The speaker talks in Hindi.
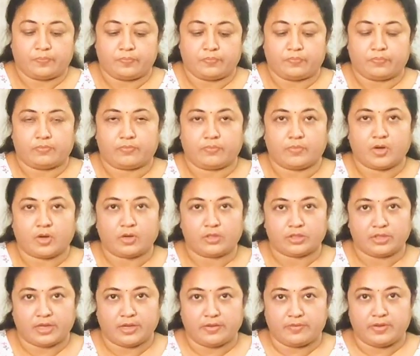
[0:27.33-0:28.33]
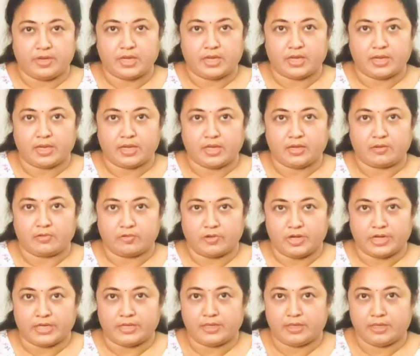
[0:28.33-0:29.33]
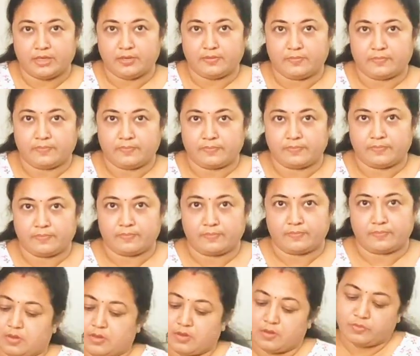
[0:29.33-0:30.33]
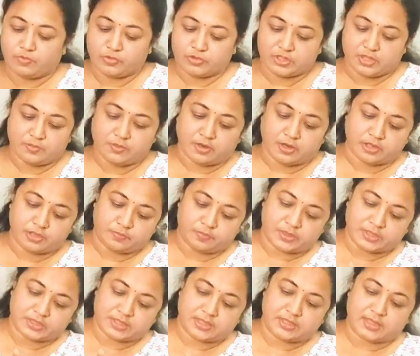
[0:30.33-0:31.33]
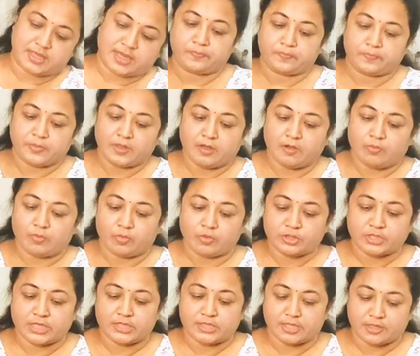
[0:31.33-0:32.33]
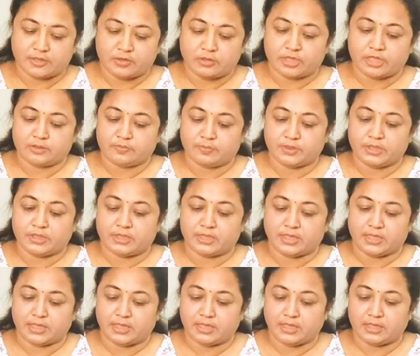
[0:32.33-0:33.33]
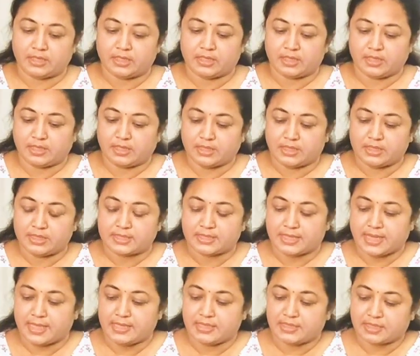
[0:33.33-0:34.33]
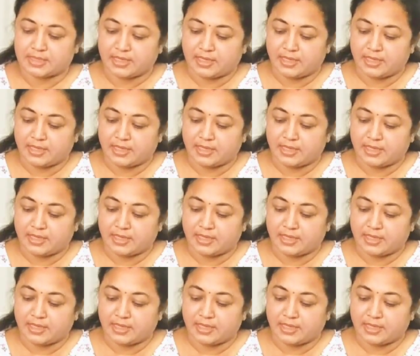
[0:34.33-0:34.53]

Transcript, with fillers: बहुत हेवी है क्वालिटी मुझे बहुत पसंद आया मुझे ज़रूरत भी थी इस साइज़ की